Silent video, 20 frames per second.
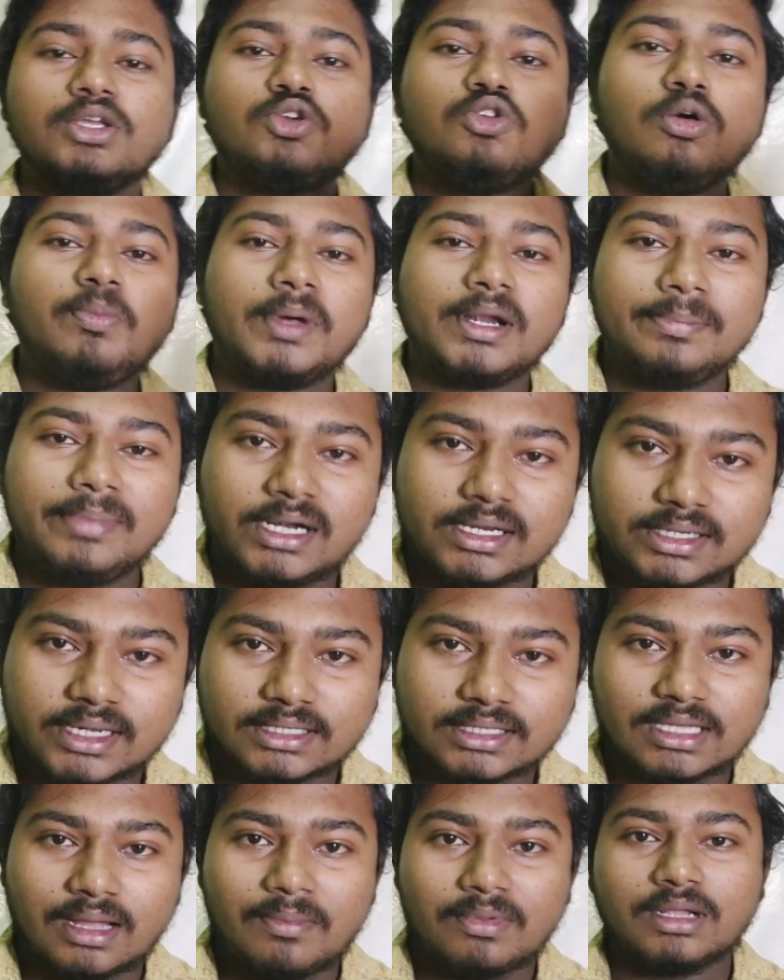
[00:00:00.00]
கியூபர் பெல்ட்
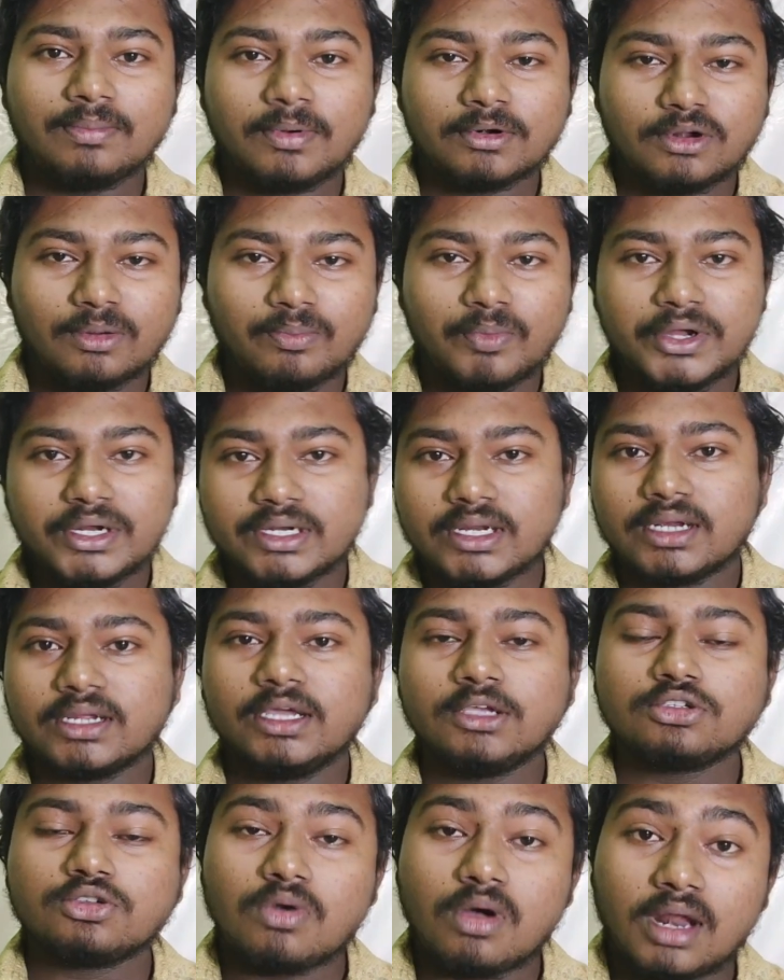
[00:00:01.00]
சம்மந்தப்பட்டும் போயிட்டு
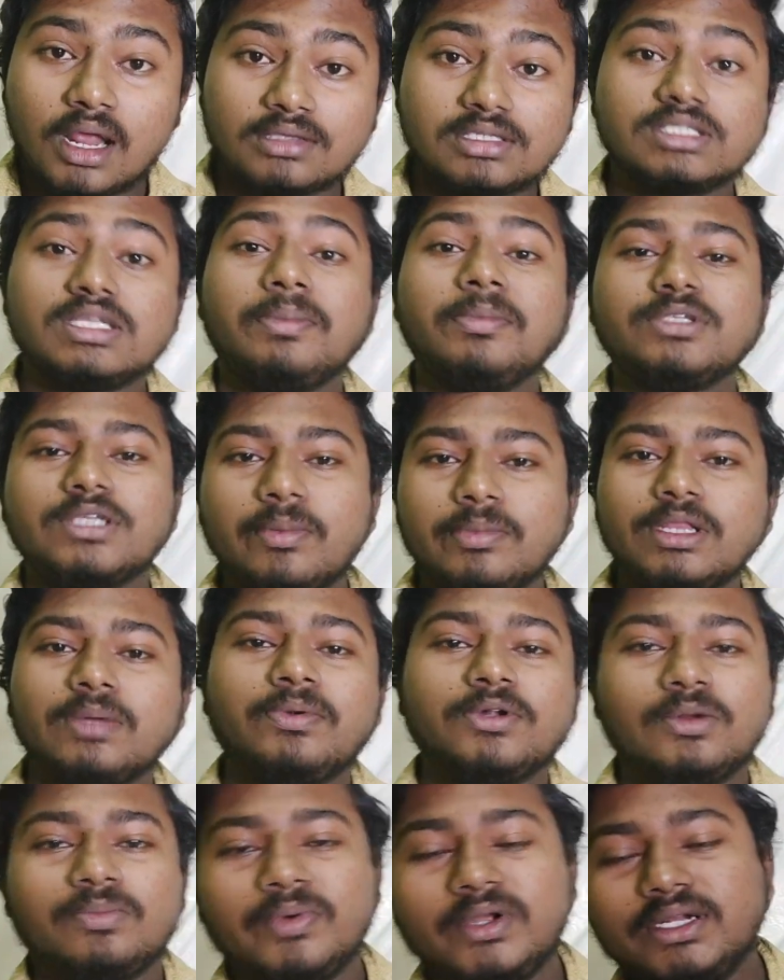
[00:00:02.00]
இருக்கு சோலார் சிஸ்டம்
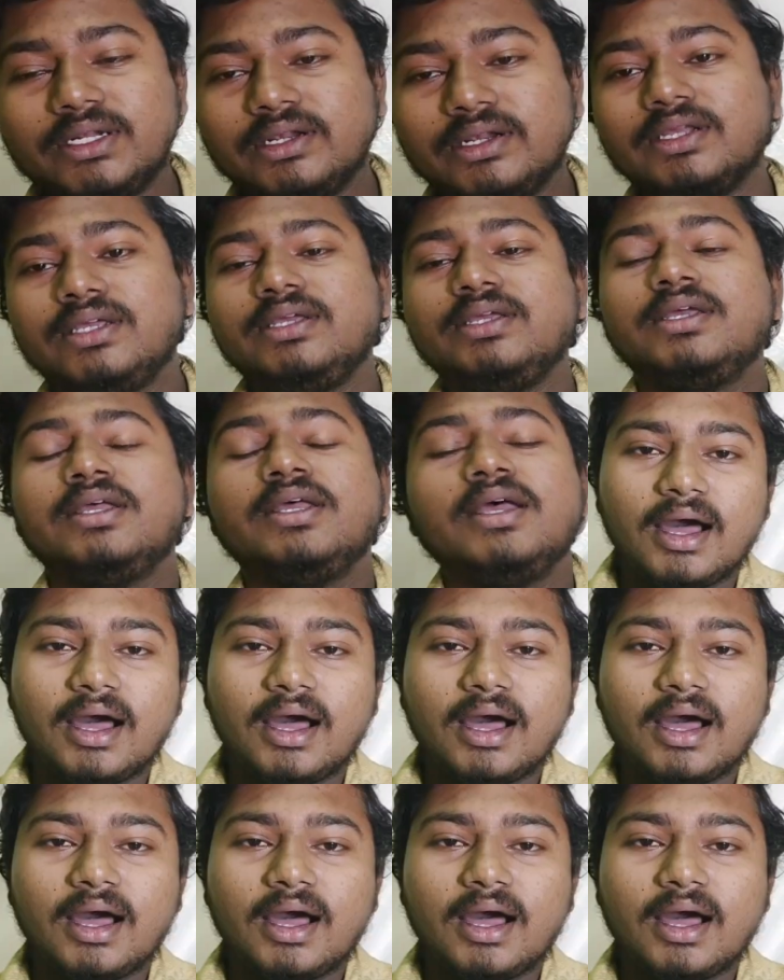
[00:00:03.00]
சம்மந்தப்பட்டும் போயிட்டு இருக்கு